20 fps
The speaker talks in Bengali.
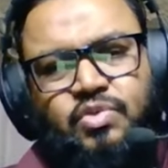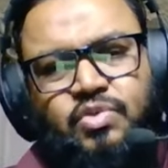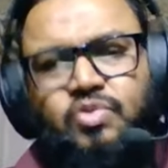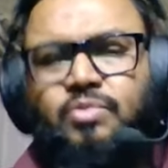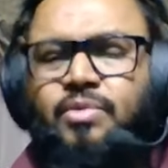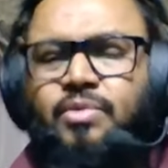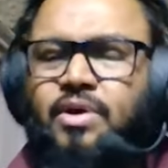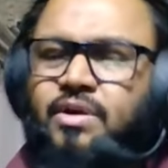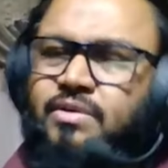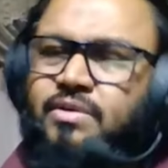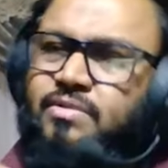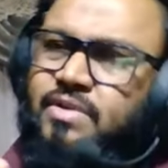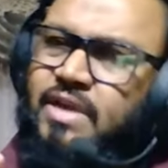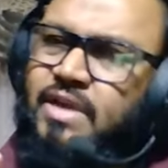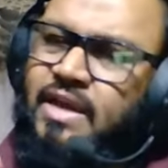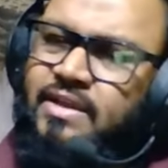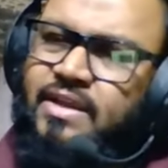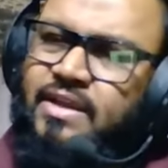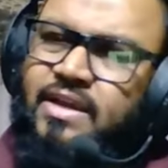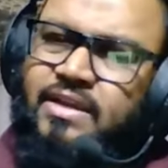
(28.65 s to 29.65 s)
তোমার
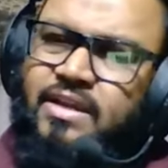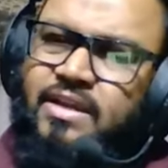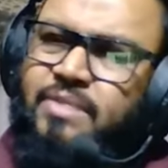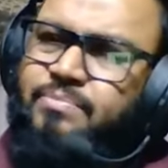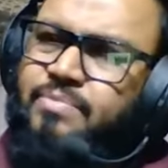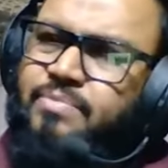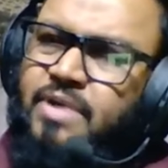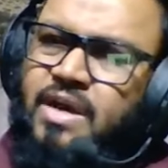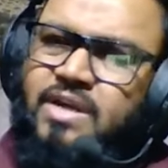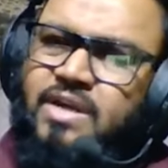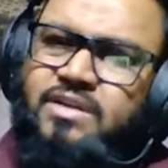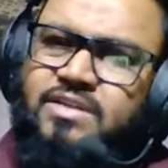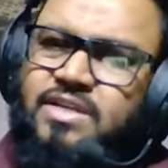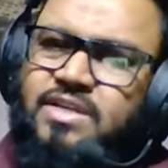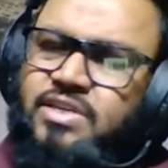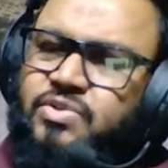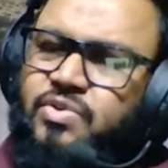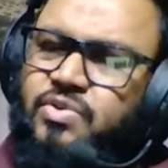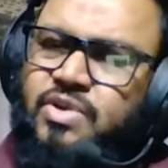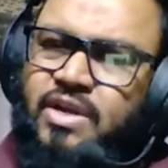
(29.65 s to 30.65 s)
ক্যারিয়ারের প্রাণ
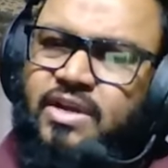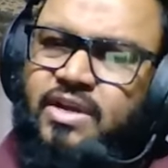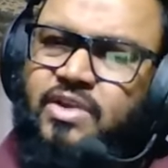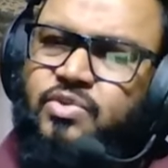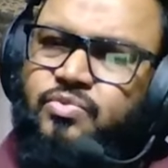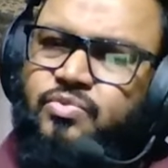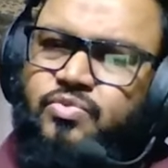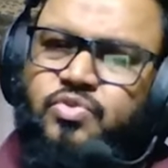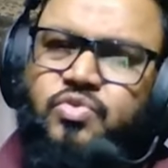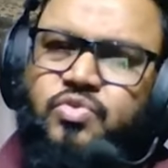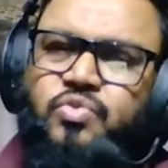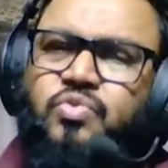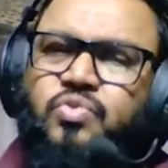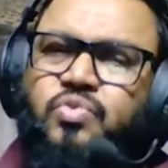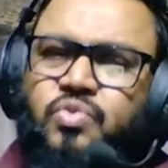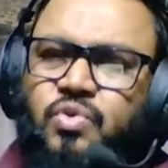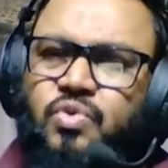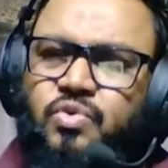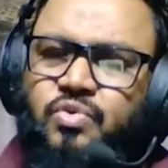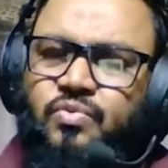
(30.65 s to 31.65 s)
শেষ হওয়ার আগে তুমি শুরু
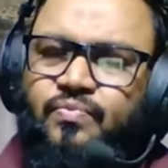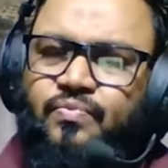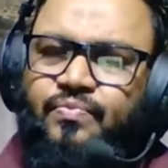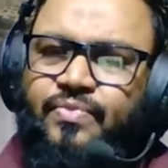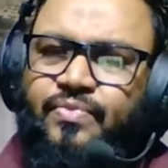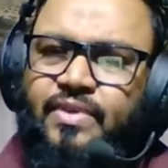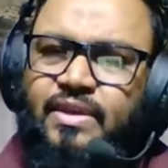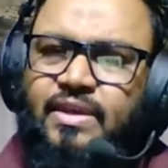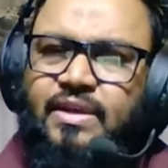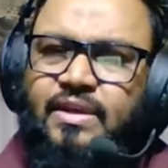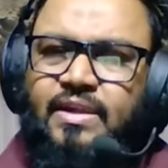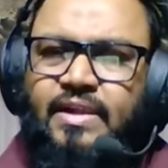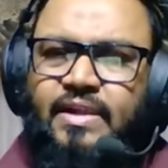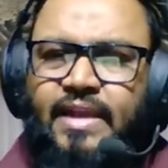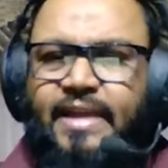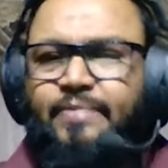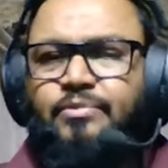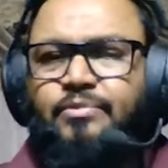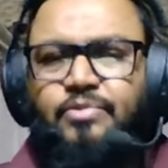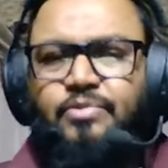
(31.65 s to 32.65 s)
করো
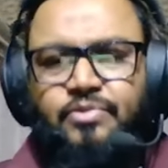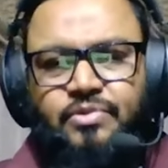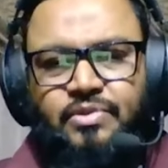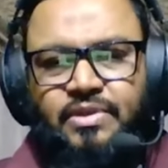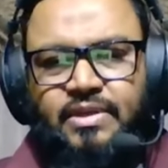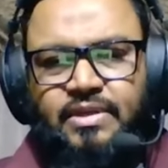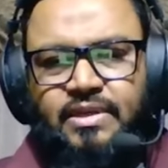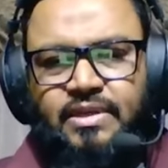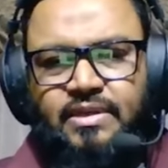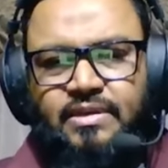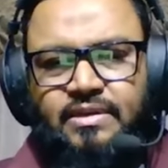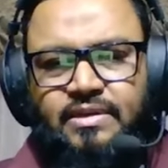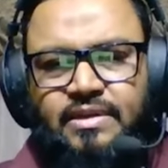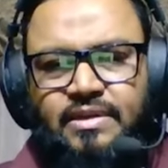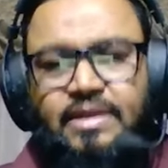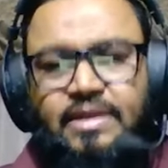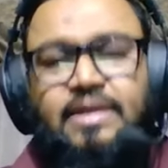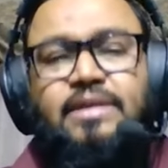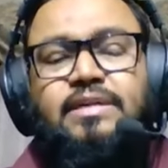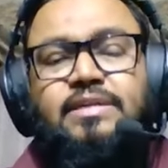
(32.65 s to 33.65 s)
এই মুহূর্ত থেকে
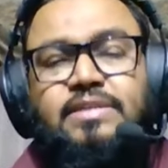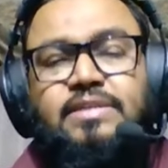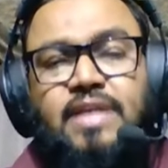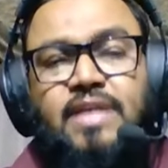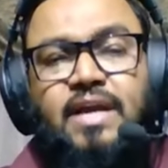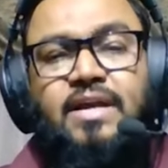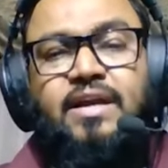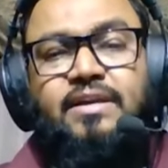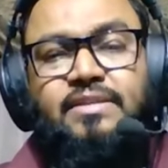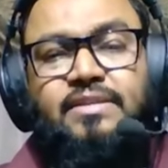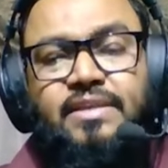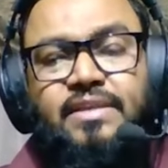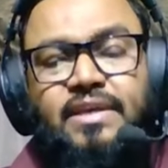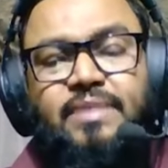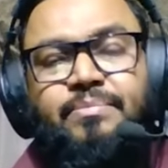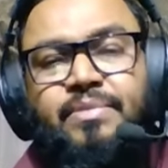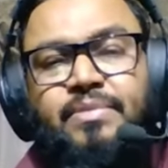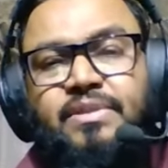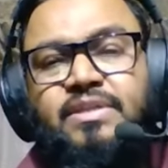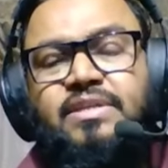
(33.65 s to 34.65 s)
টাকা দিয়ে
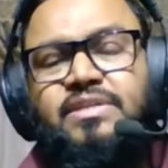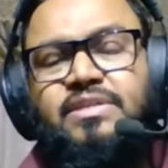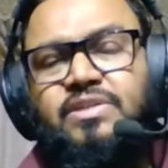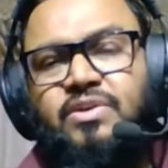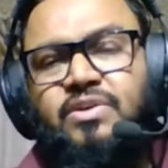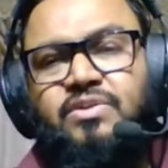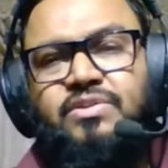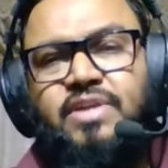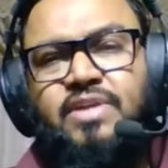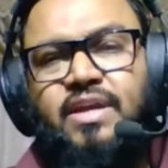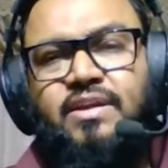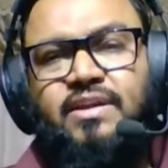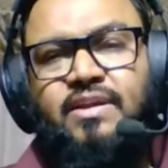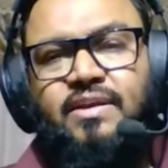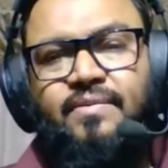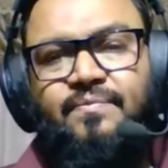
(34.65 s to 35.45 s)
বিদেশ যাওয়া যায় না